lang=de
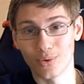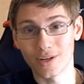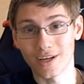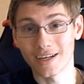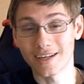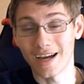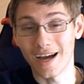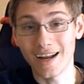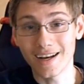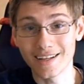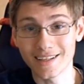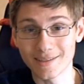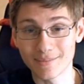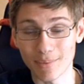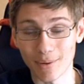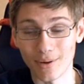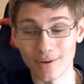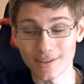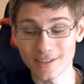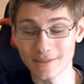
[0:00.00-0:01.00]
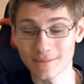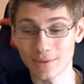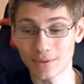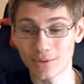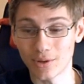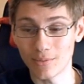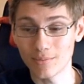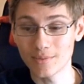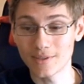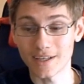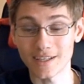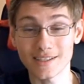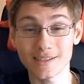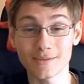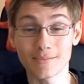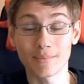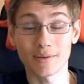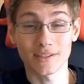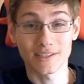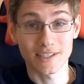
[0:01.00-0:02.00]
oder gar nicht Bronze bekommt.
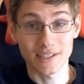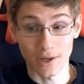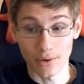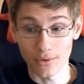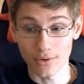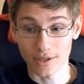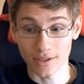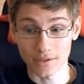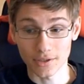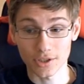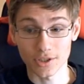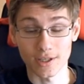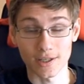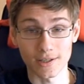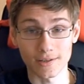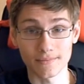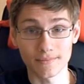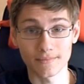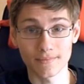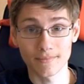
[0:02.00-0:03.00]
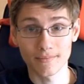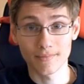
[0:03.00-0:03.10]
Das passiert auch ganz schnell.